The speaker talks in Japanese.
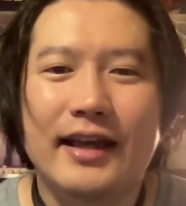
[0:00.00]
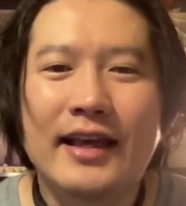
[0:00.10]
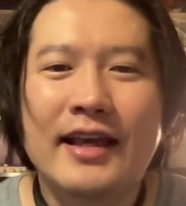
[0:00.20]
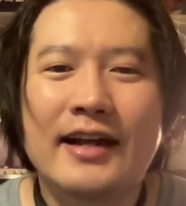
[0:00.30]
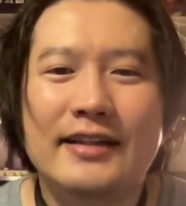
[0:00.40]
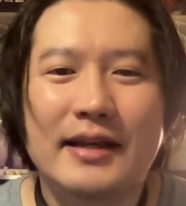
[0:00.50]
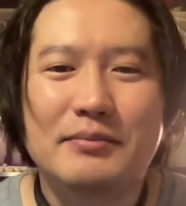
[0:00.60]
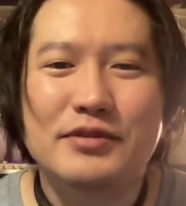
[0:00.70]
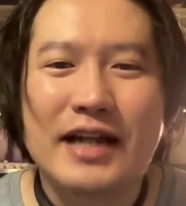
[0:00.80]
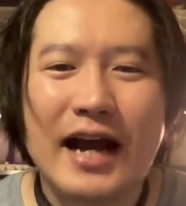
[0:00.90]
映画で
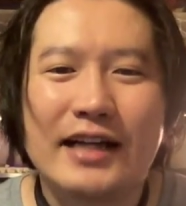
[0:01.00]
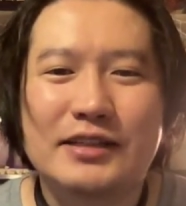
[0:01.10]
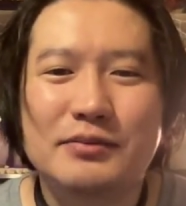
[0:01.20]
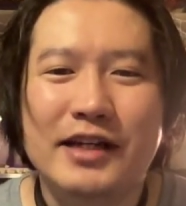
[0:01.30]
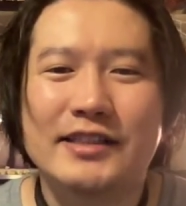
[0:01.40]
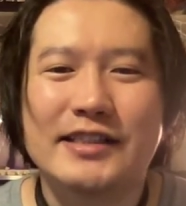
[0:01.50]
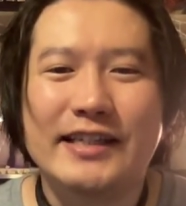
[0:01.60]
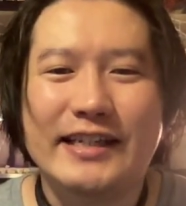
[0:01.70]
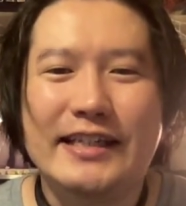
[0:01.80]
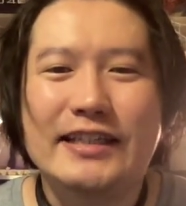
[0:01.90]
昔々
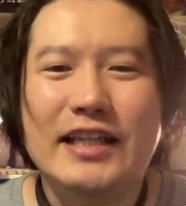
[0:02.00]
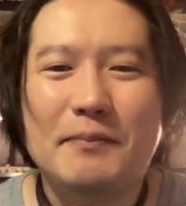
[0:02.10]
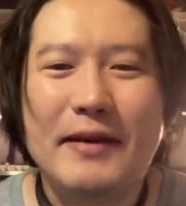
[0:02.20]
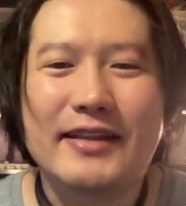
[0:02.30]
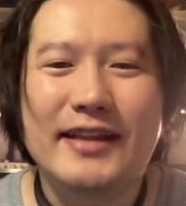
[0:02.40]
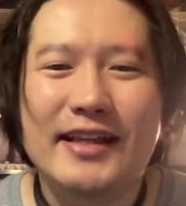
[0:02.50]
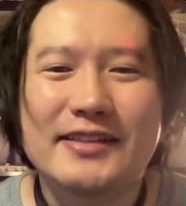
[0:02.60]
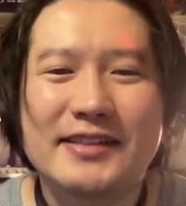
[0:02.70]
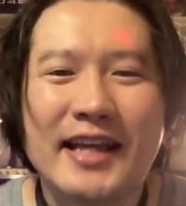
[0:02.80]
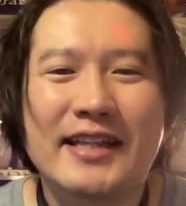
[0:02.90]
に
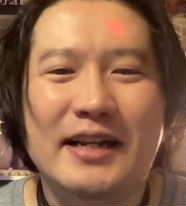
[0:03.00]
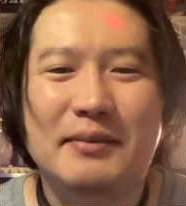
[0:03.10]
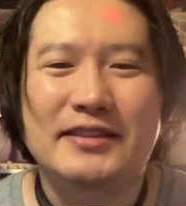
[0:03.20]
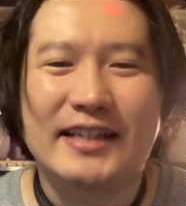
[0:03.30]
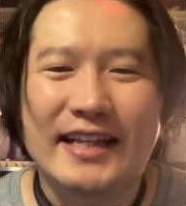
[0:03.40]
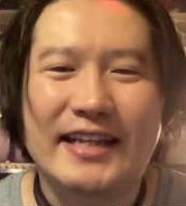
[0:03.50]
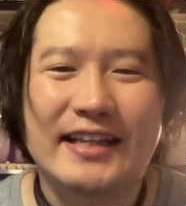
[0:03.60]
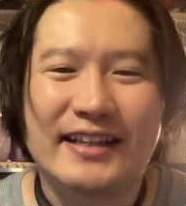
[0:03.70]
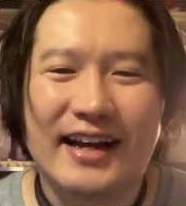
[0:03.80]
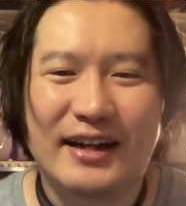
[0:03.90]
インデペンデンスデーってありましたね。
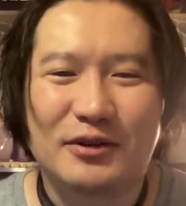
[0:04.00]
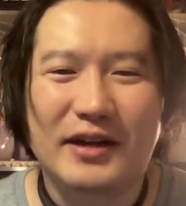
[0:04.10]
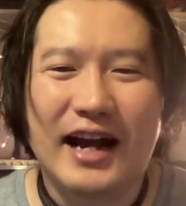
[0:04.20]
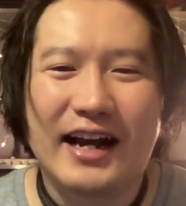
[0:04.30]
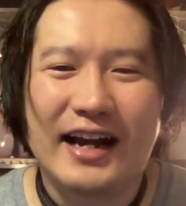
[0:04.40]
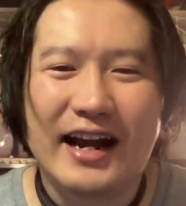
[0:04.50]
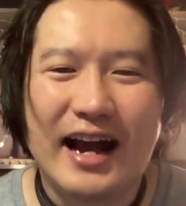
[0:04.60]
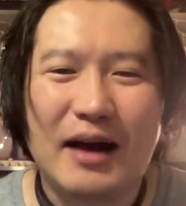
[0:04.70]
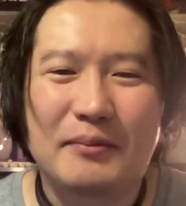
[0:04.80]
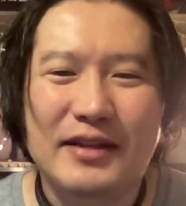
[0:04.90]
あの、
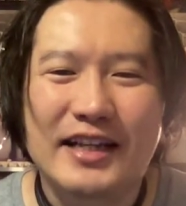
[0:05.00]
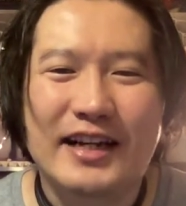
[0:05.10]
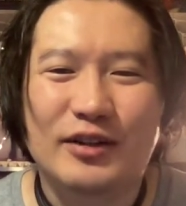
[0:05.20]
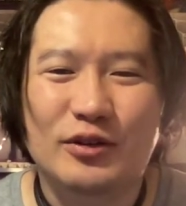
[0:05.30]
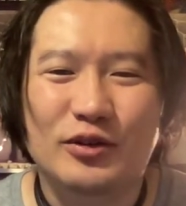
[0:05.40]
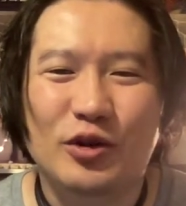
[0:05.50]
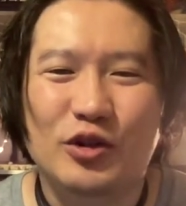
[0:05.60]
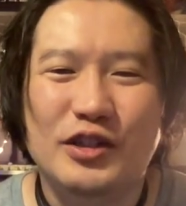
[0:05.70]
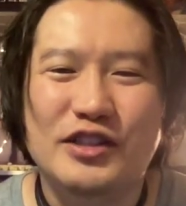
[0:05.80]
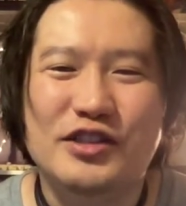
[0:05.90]
アメリカの
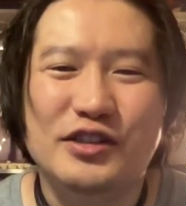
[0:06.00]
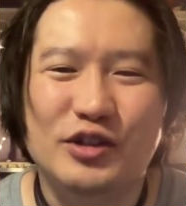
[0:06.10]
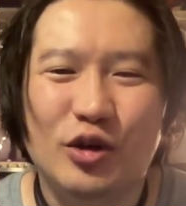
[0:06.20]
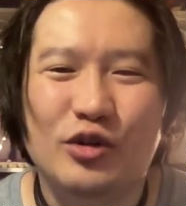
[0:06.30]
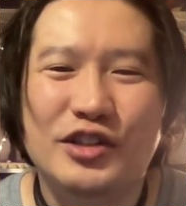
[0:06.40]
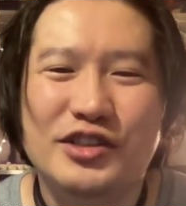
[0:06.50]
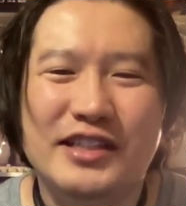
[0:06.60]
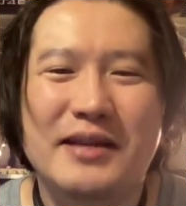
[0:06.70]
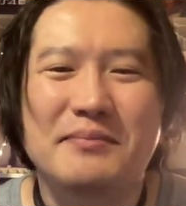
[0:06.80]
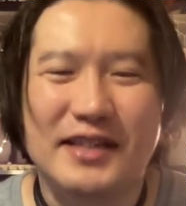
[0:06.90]
独立独立
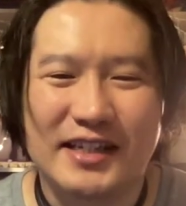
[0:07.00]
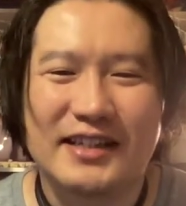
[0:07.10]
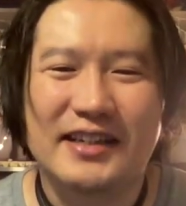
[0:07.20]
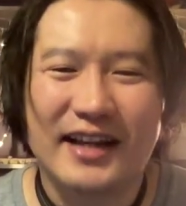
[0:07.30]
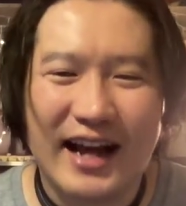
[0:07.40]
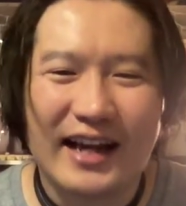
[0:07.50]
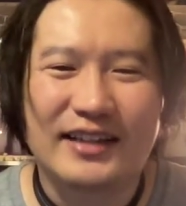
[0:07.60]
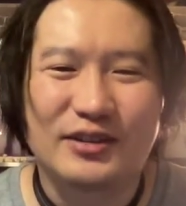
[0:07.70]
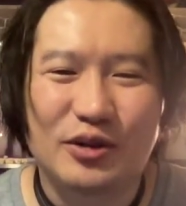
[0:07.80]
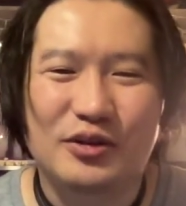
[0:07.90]
記念日。は
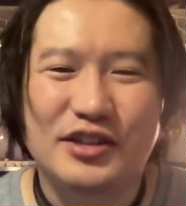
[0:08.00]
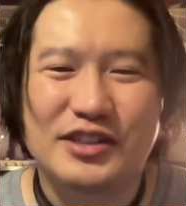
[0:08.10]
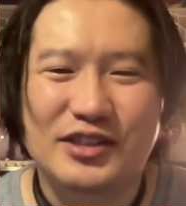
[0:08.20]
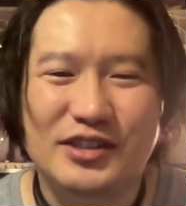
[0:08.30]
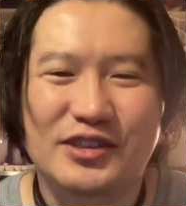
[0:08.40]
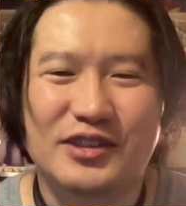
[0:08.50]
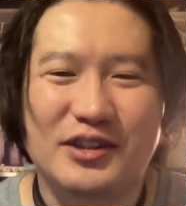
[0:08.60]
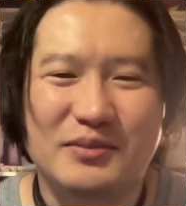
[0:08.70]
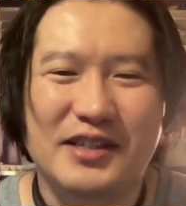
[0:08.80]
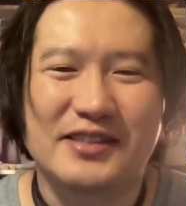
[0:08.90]
い。独立っ
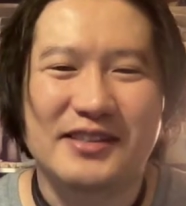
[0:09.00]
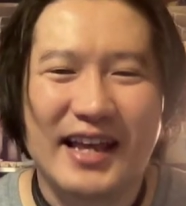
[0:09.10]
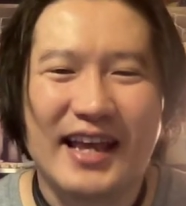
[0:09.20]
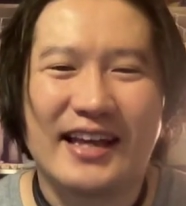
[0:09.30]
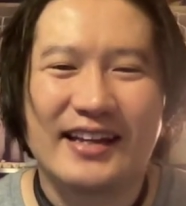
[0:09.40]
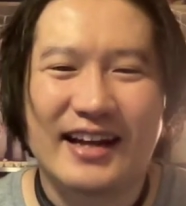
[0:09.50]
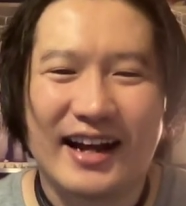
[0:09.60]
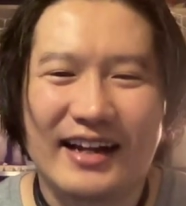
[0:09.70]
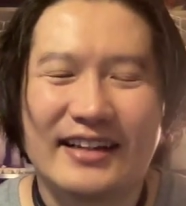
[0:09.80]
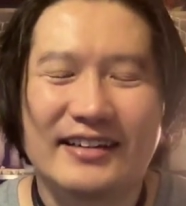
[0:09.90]
ていう意味ですね。
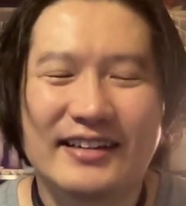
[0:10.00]
はい。っ